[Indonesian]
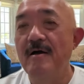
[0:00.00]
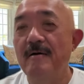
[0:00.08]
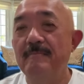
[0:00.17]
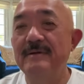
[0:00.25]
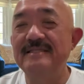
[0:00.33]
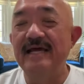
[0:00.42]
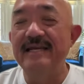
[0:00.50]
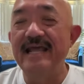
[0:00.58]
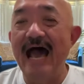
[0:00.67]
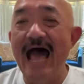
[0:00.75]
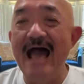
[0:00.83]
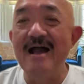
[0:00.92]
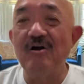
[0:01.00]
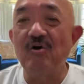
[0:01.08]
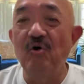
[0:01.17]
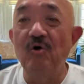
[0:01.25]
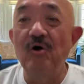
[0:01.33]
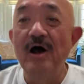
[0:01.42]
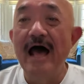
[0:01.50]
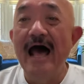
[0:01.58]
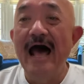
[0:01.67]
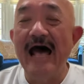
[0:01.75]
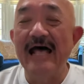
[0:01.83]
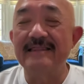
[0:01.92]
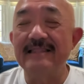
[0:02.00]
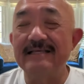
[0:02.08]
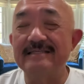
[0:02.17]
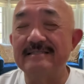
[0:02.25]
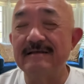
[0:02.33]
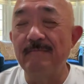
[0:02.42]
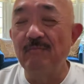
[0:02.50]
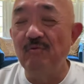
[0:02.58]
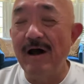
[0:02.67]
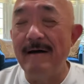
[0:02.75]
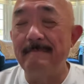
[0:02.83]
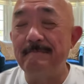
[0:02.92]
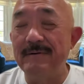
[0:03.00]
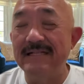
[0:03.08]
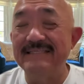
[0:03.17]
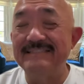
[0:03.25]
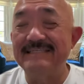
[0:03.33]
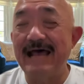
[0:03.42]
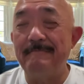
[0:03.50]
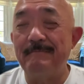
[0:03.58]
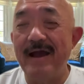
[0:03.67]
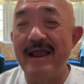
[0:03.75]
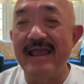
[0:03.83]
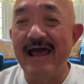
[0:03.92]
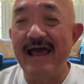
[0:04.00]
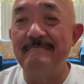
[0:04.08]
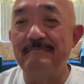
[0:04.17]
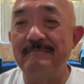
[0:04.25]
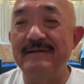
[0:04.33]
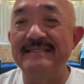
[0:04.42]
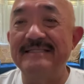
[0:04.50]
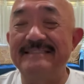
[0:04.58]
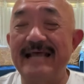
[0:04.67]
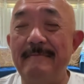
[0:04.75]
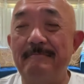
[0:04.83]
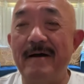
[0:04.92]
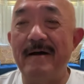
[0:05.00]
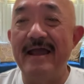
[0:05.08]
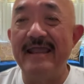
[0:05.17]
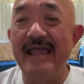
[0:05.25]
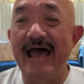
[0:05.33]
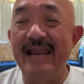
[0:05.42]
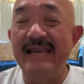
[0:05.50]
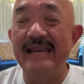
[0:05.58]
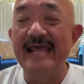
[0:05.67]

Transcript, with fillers: menjadi angkuh atas semua pencapaian-pencapaian